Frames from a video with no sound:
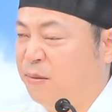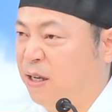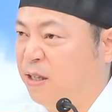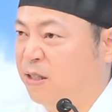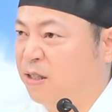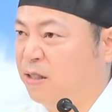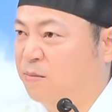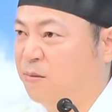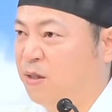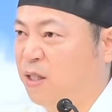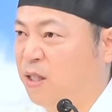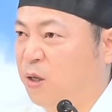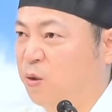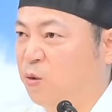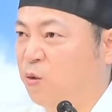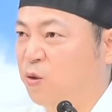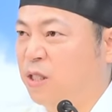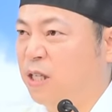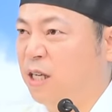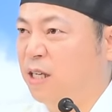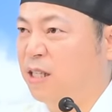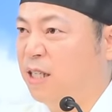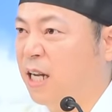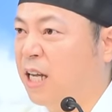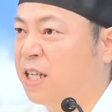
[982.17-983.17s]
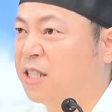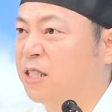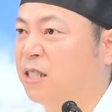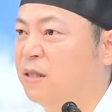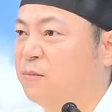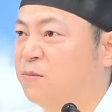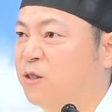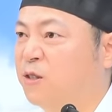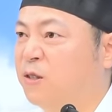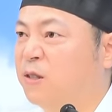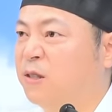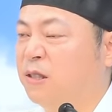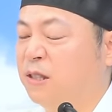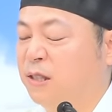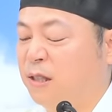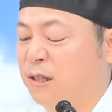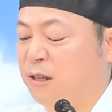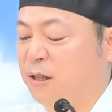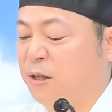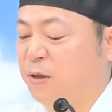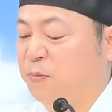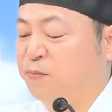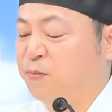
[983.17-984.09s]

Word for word: 말씀드리고자 하는 핵심은